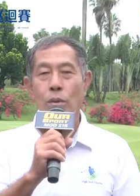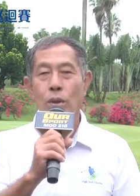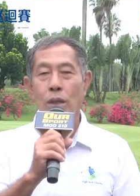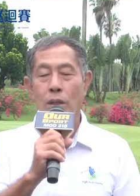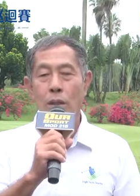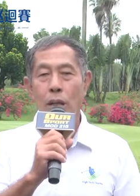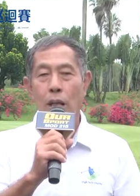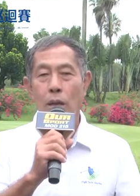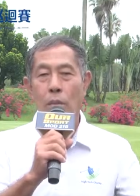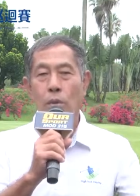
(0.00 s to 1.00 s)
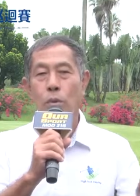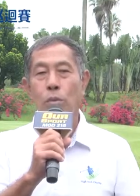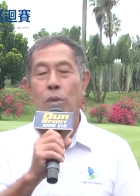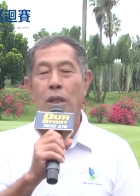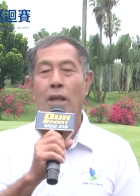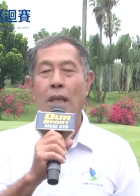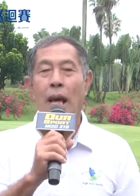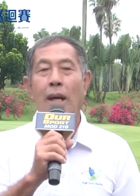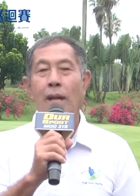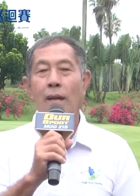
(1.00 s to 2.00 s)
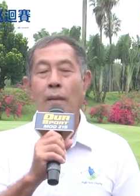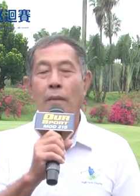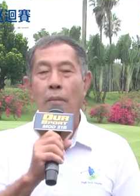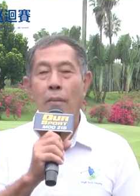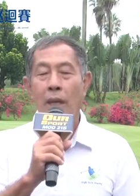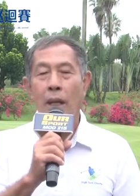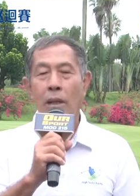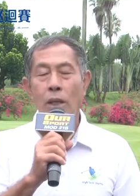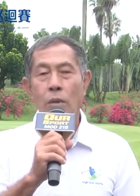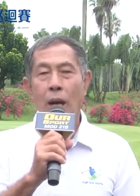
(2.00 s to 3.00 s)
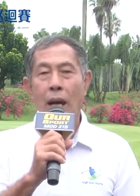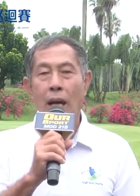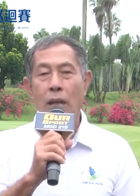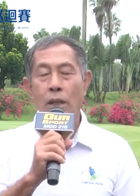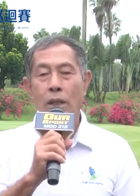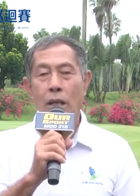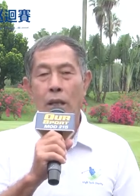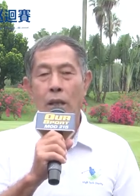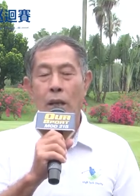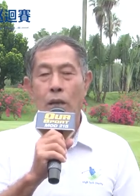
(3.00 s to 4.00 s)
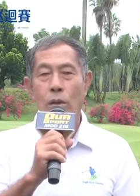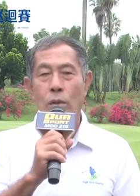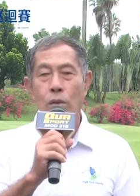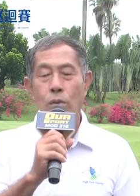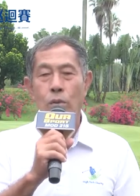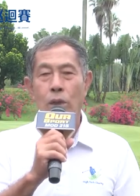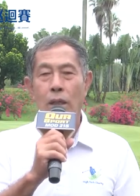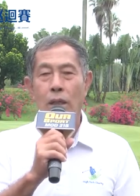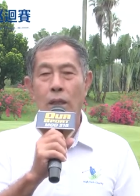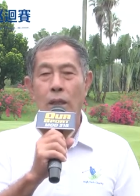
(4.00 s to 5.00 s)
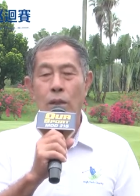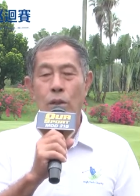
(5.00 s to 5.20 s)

攻击的时候，它的坡度比较大。啊，另外还有一点要注意的，